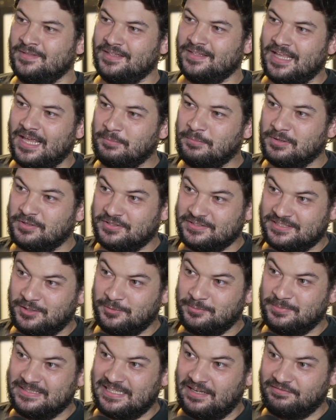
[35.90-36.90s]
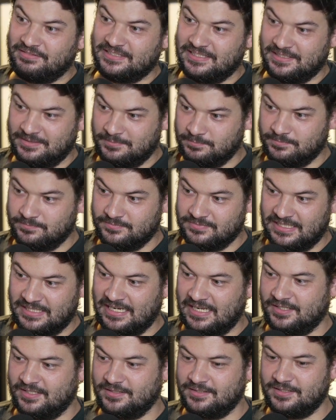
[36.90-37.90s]
Era uma coisa que eu brisava, assim, sei
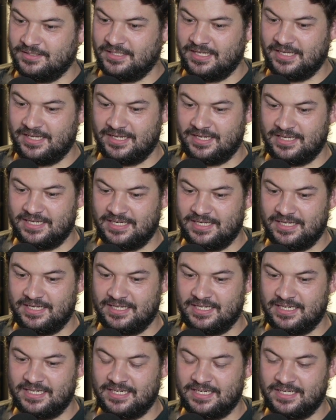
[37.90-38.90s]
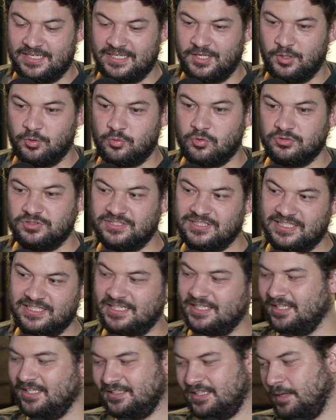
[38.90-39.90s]
lá. É, eu
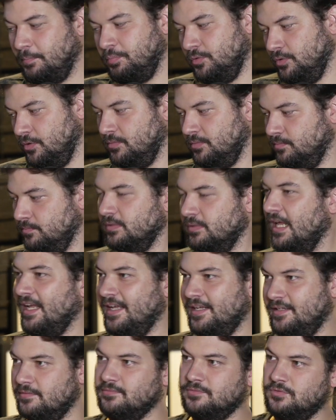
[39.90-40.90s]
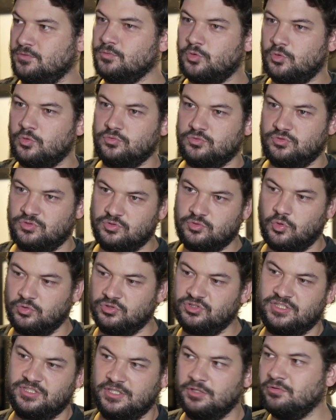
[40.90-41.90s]
consegui, até por, né,
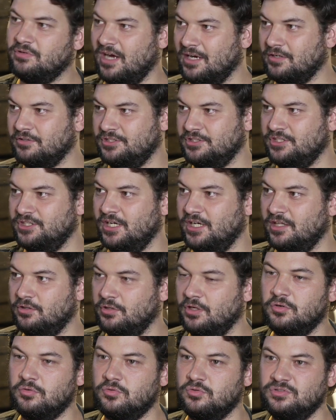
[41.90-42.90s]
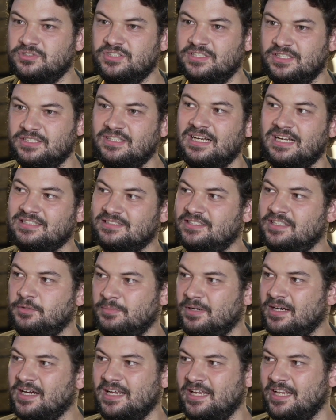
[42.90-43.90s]
consegui o cargo de diretor, eu consegui trazer
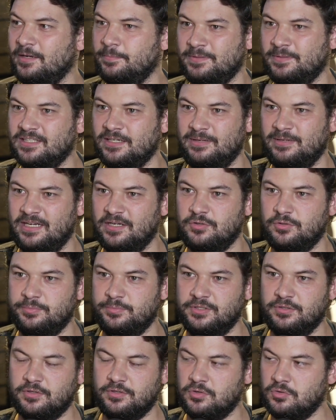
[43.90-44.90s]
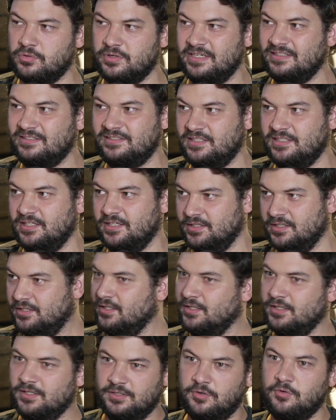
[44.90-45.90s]
uma galera para trabalhar comigo que eu conhecia,
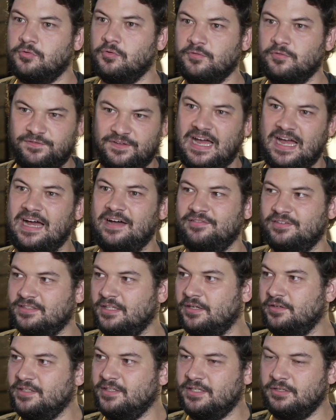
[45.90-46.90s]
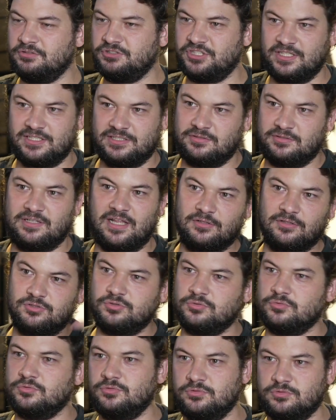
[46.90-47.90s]
que eu confiava tal, e que eu tinha estudado
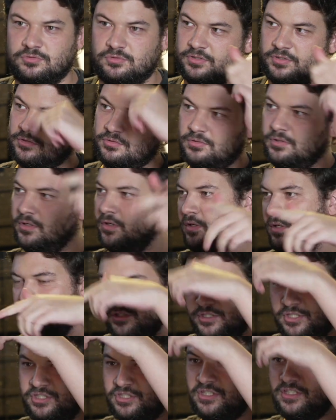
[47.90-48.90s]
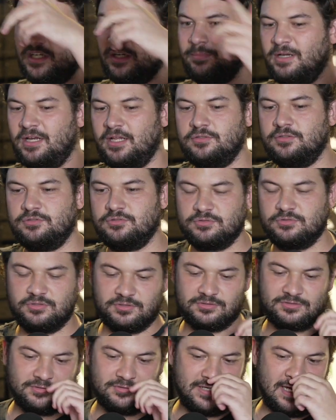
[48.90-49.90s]
junto, que eu já tinha trabalhado junto em
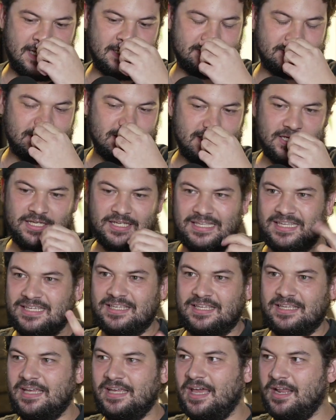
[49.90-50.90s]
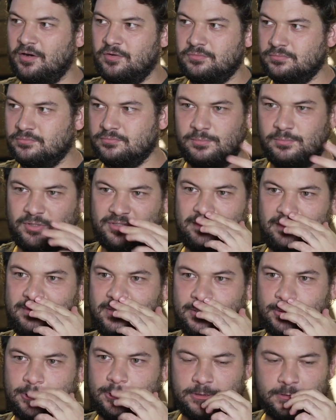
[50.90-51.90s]
outros lugares. E que eram meus
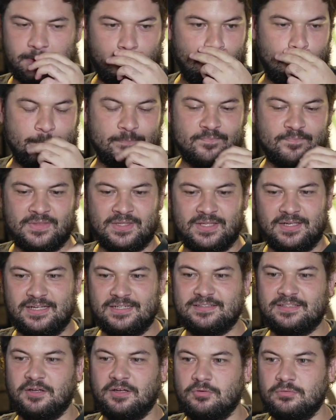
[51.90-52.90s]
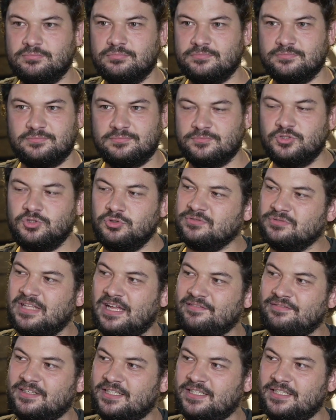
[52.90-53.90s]
amigos. Então,
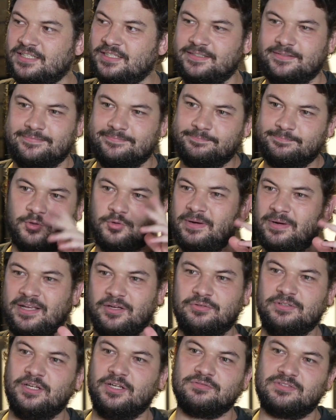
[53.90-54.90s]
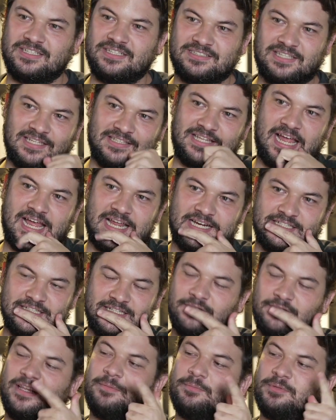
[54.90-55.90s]
juntava aqui, pô, uma reunião três da tarde.
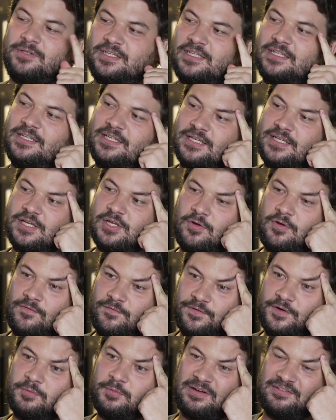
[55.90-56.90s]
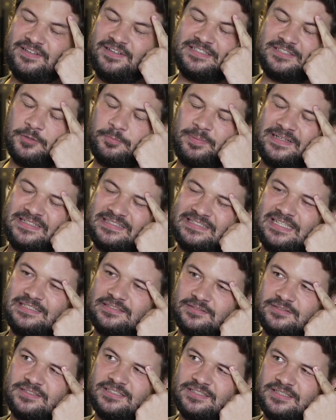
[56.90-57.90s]
Eu lembro que foi uma vez que eu pensei
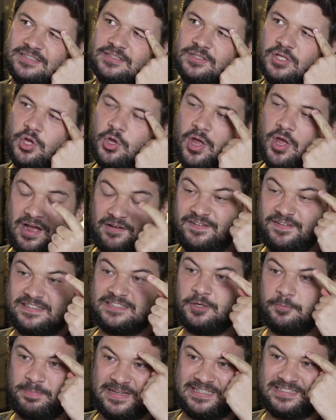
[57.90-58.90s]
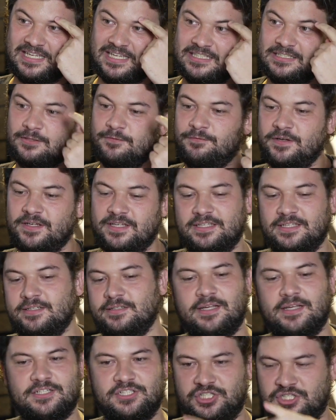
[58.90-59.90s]
isso. Assim, a vez que eu pensei isso foi que
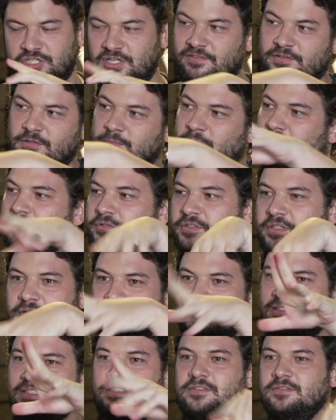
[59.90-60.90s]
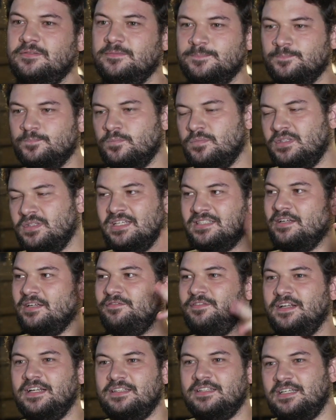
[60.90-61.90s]
a gente tava numa reunião assim,
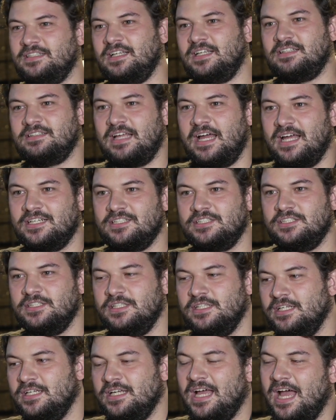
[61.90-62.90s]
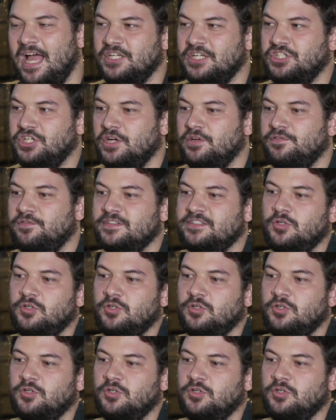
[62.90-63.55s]
terça-feira, três da tarde. A gente tinha que fazer